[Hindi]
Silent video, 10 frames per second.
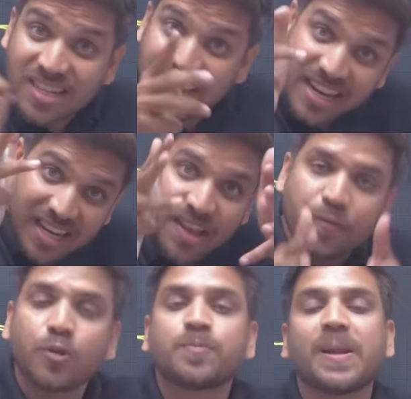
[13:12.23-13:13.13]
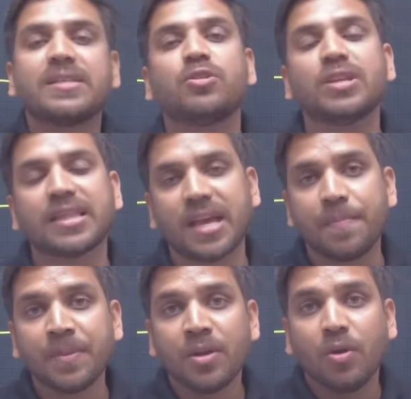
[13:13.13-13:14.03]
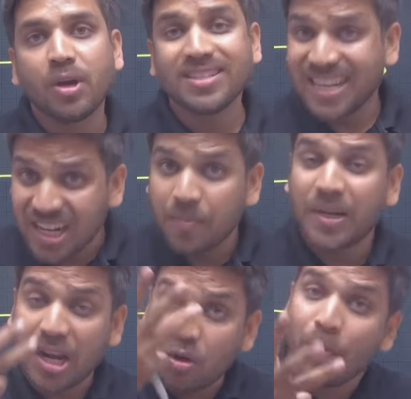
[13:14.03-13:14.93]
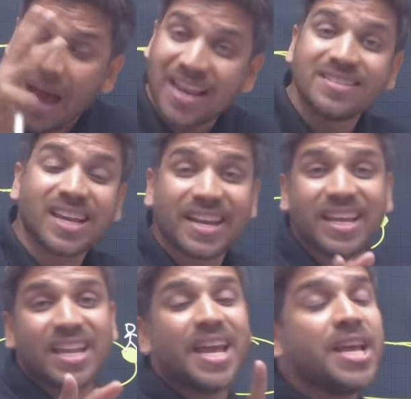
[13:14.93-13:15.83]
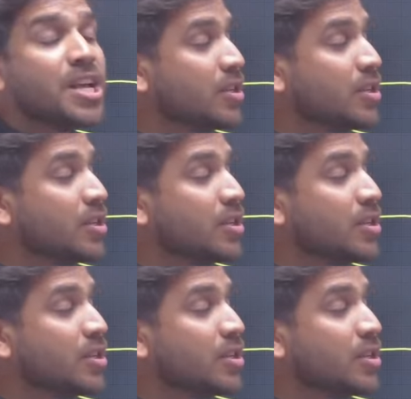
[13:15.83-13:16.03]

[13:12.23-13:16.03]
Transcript: करने के लिए फोर्स प्रेजेंट हो जाता है ओके सेंट्रीपिटल को बैलेंस करने के लिए